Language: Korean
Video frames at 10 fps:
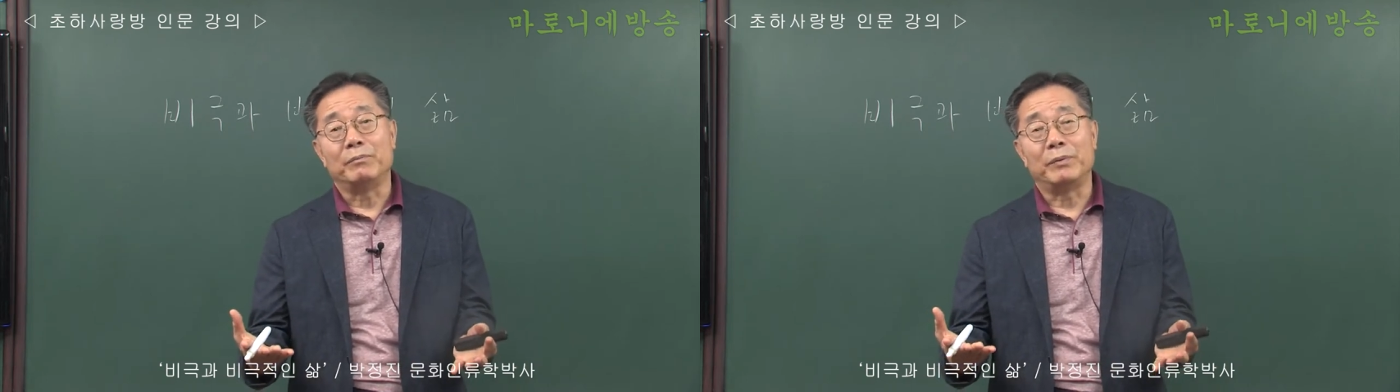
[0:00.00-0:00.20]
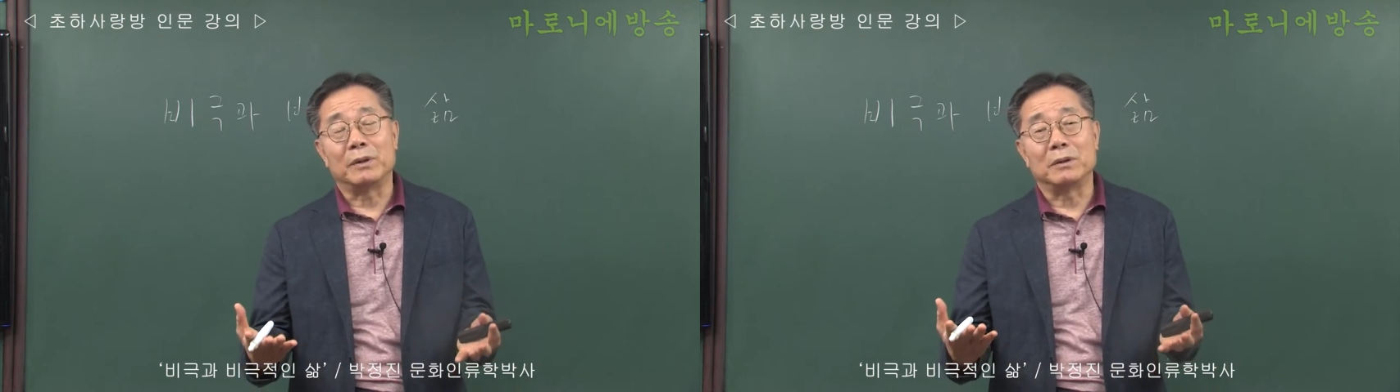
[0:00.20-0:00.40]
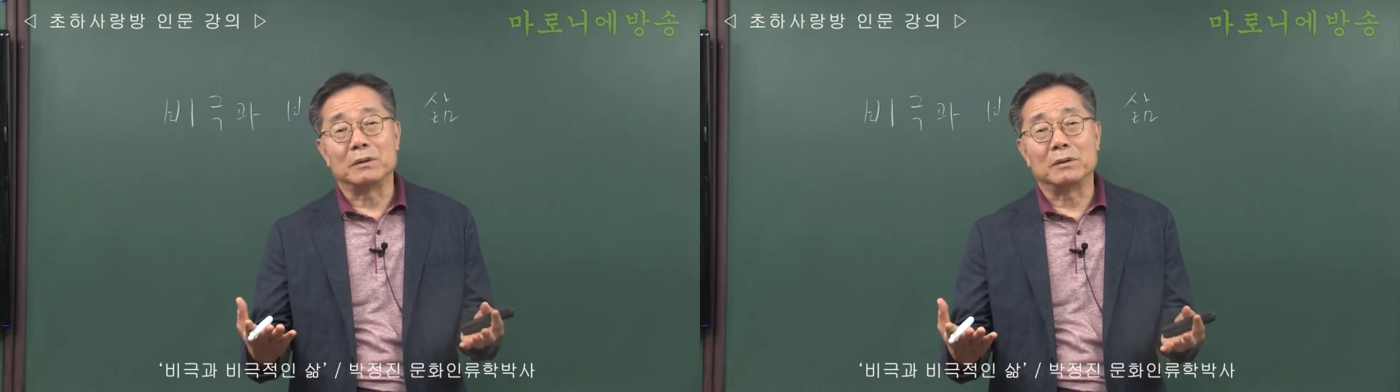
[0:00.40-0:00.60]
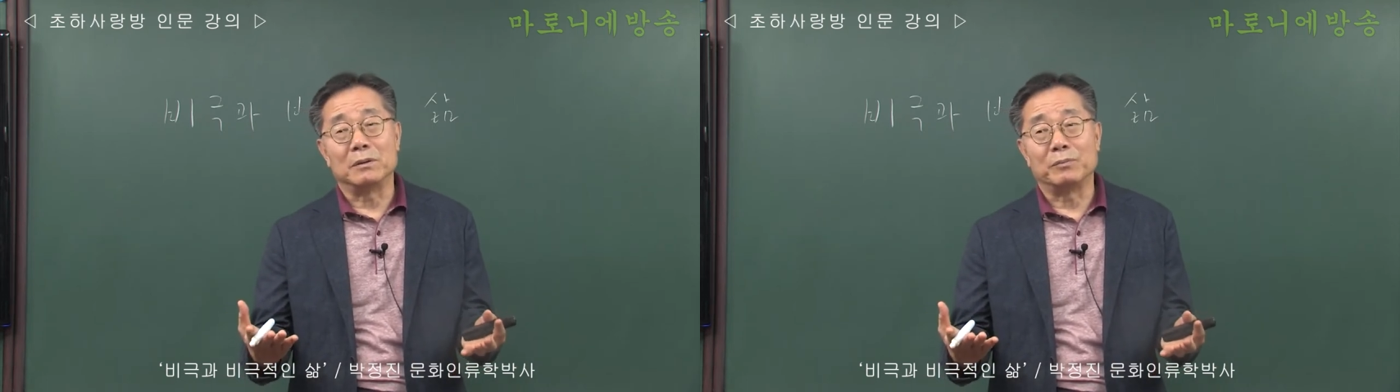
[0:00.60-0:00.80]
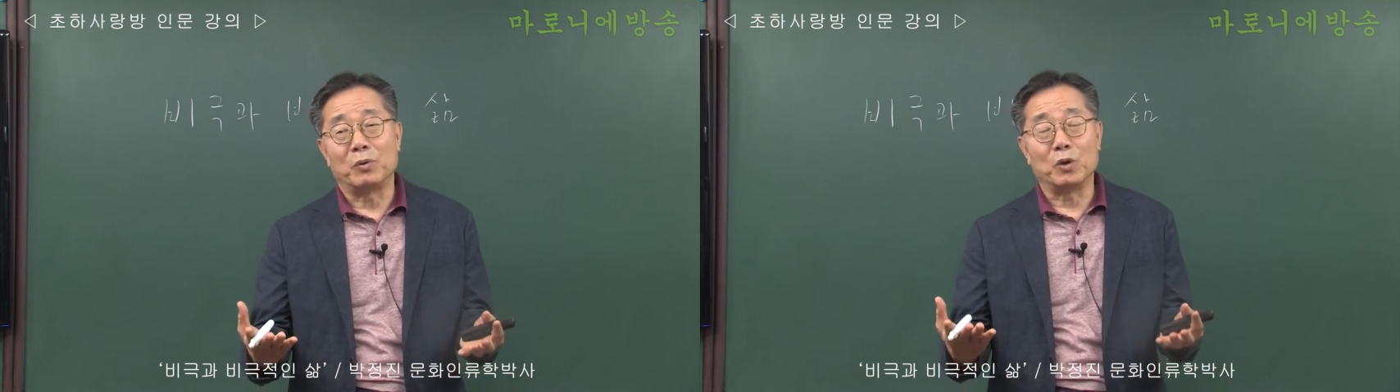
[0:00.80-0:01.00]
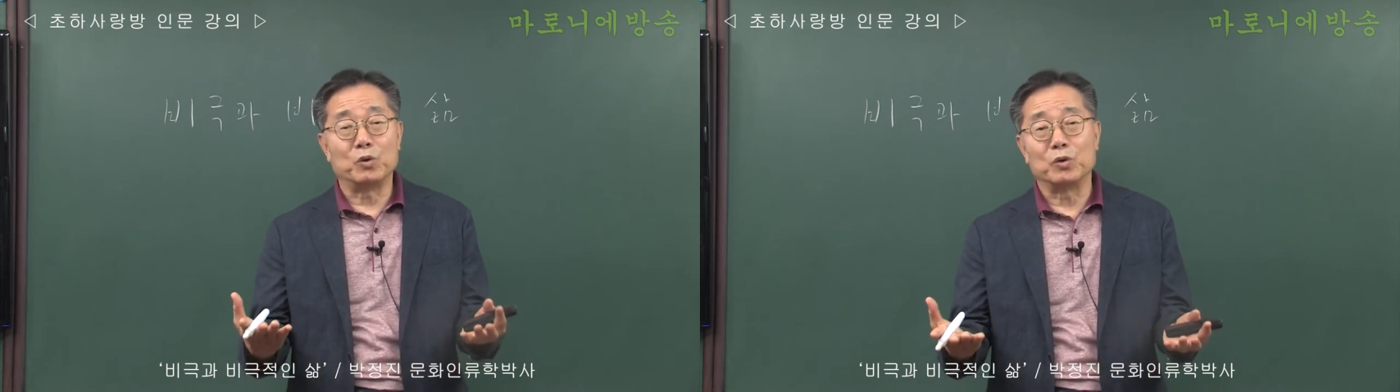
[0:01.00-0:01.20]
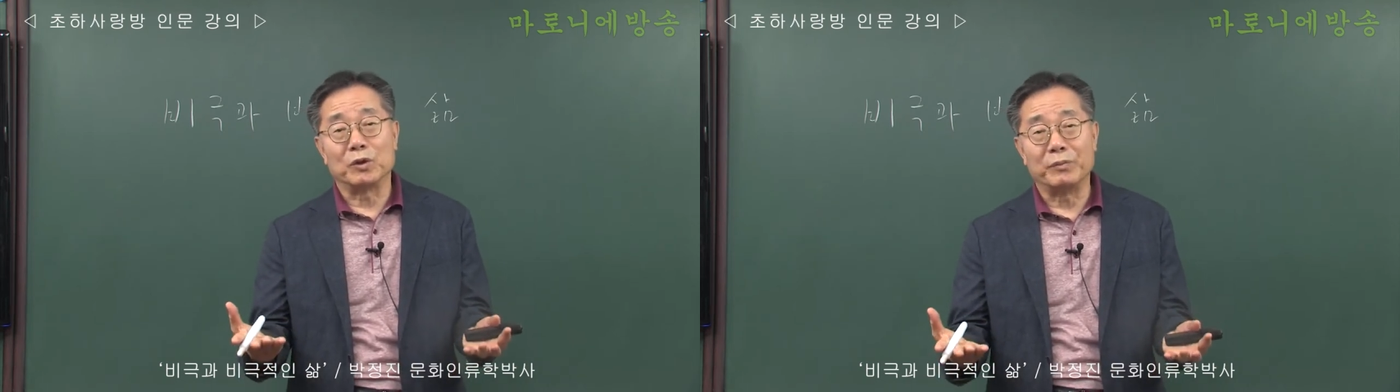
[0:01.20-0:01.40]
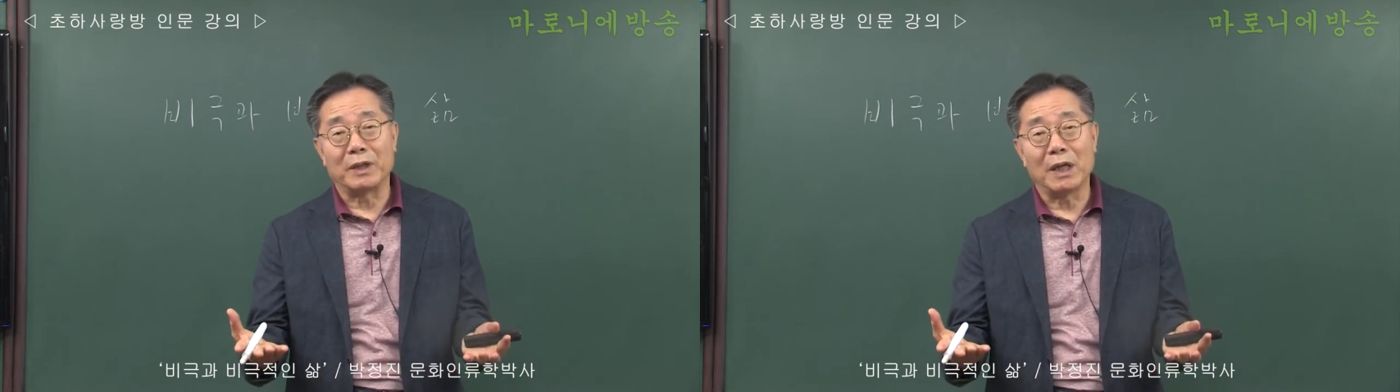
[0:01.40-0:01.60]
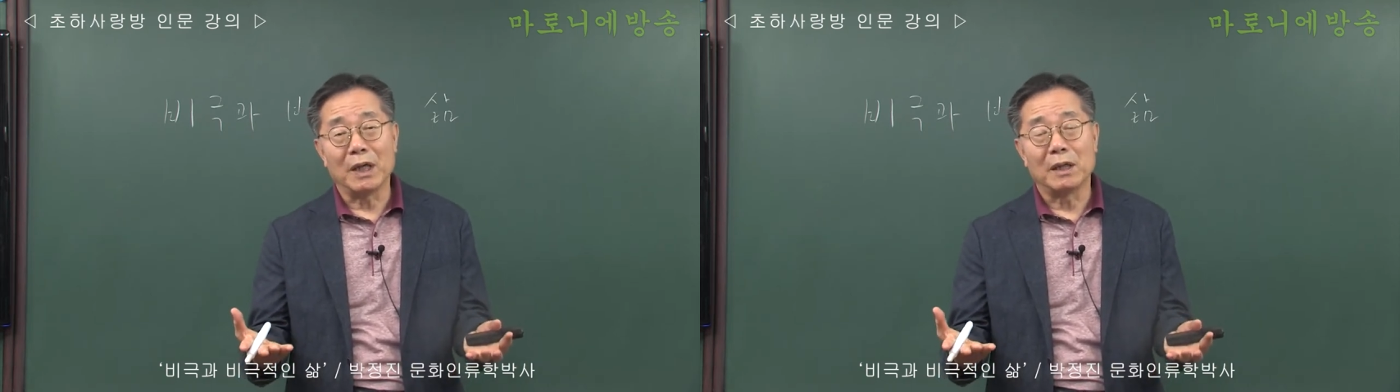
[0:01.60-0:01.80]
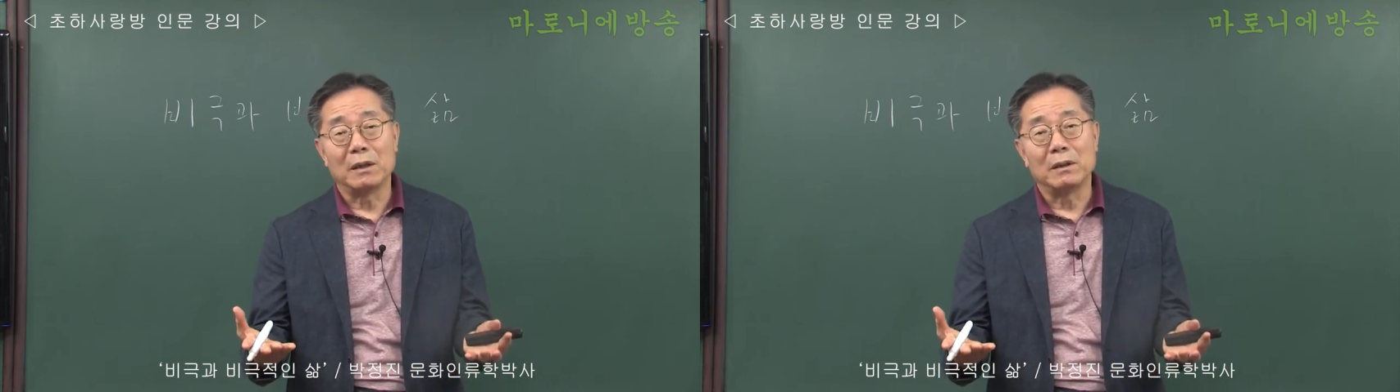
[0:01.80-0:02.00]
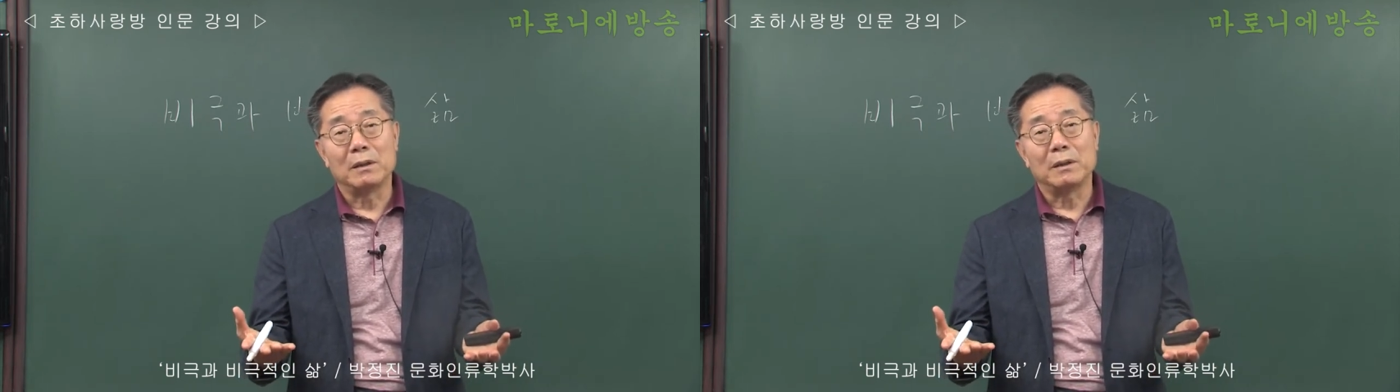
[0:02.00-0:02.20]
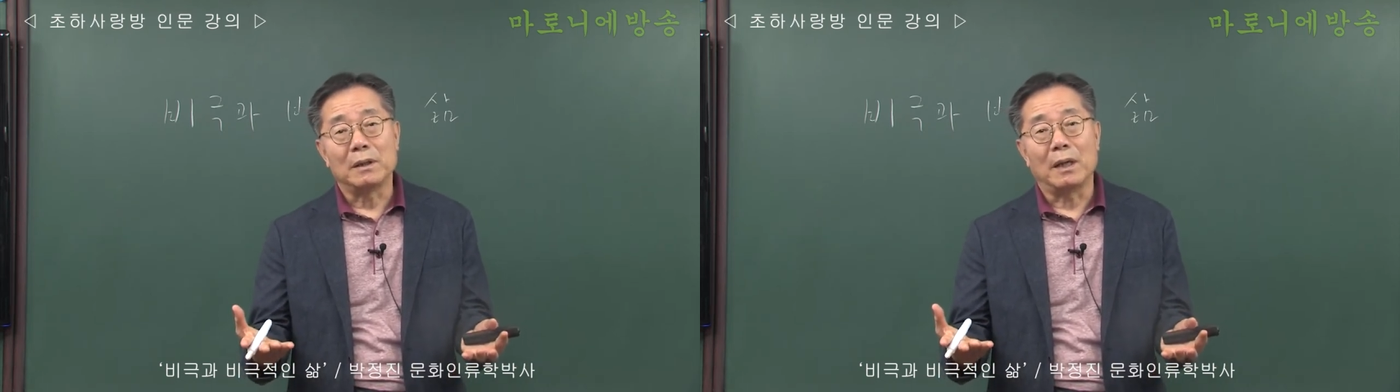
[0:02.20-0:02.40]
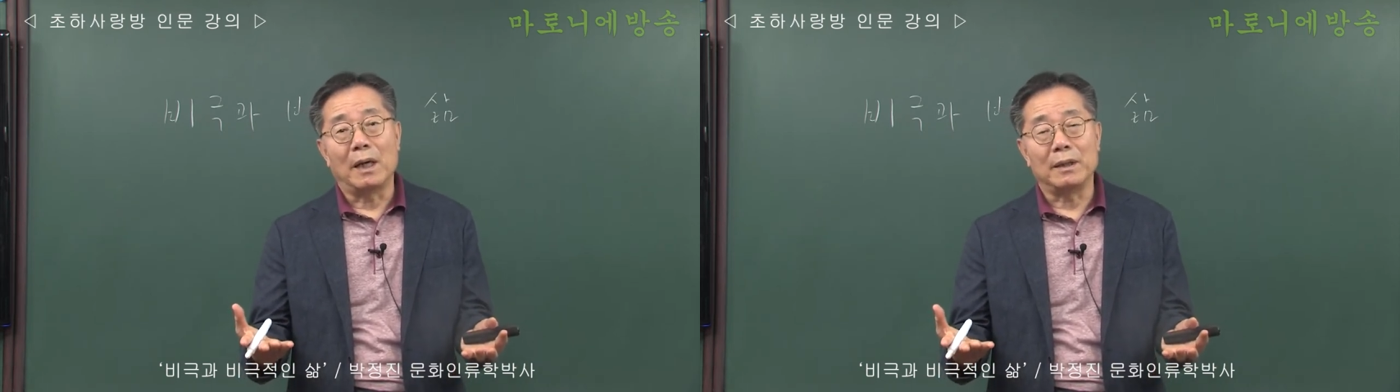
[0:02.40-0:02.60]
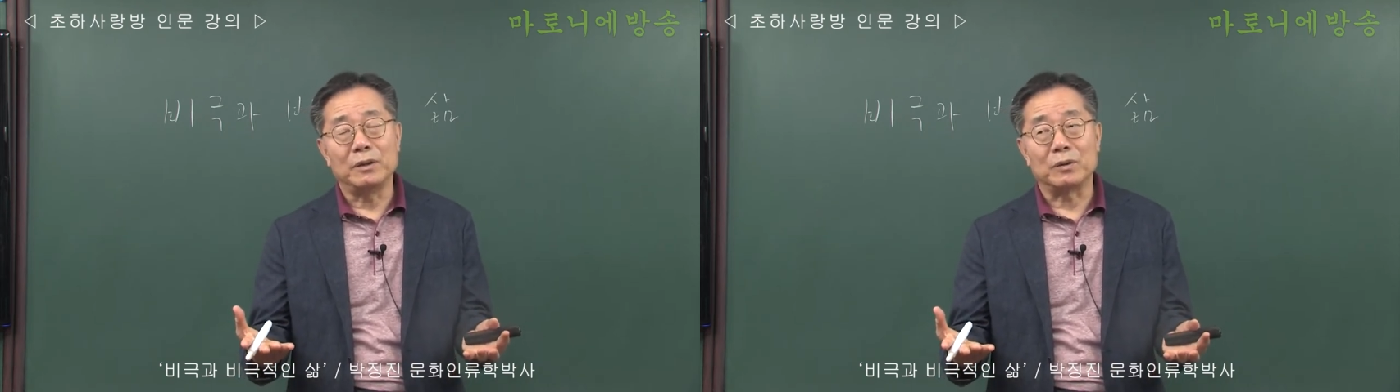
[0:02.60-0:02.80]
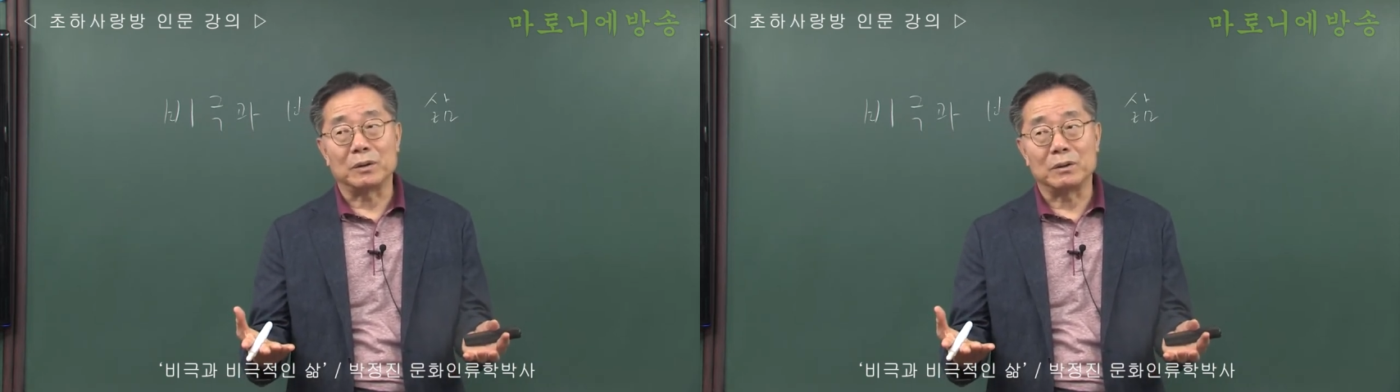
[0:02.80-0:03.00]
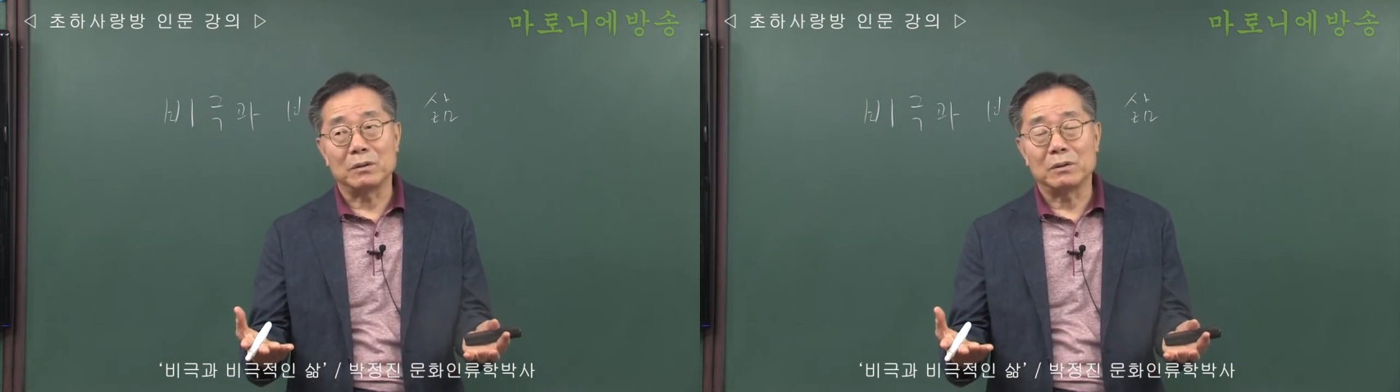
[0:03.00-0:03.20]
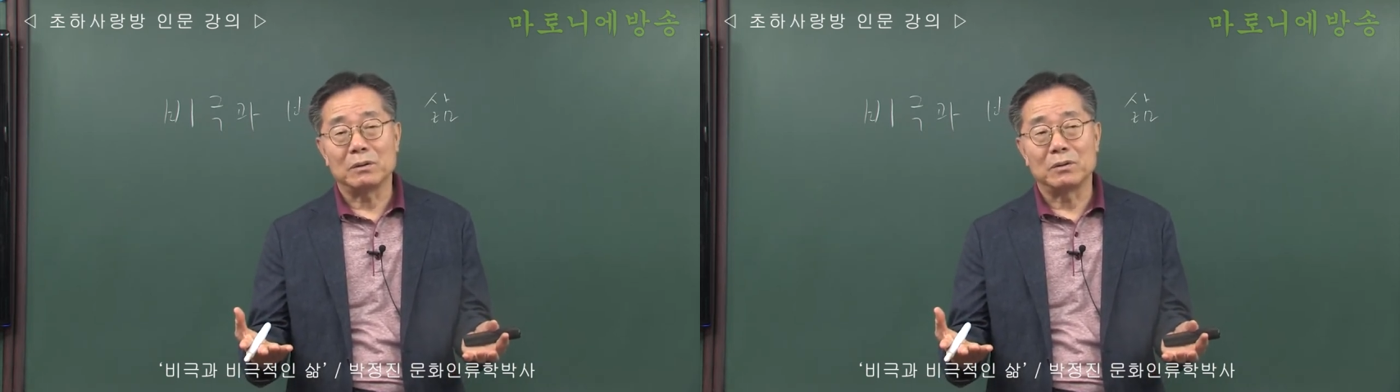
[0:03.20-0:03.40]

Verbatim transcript: 비극을 보여주는 겁니까? 아니죠. 그죠?